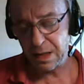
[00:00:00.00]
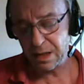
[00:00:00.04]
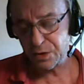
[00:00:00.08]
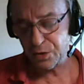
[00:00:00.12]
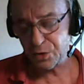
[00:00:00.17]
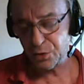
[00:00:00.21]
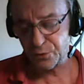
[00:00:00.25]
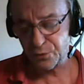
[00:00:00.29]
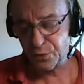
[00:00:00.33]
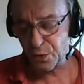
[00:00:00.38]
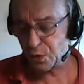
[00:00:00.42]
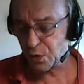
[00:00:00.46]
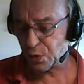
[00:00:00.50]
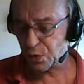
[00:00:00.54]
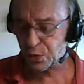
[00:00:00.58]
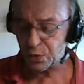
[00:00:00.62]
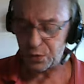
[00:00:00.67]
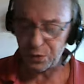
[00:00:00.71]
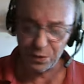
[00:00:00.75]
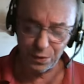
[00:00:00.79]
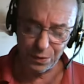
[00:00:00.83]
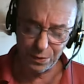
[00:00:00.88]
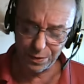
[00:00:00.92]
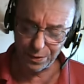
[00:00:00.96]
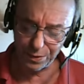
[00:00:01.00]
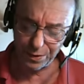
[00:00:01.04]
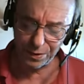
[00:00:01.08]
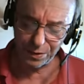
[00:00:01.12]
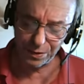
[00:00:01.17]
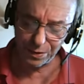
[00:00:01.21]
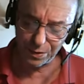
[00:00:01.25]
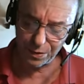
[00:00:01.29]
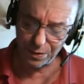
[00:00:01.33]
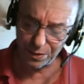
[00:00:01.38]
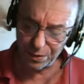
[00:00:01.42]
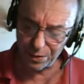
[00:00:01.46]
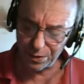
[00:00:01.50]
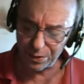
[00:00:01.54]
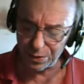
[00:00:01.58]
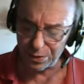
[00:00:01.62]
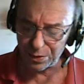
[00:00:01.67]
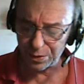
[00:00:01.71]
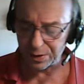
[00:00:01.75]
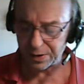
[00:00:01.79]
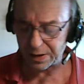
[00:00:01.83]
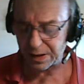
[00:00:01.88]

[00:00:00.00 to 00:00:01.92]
je veux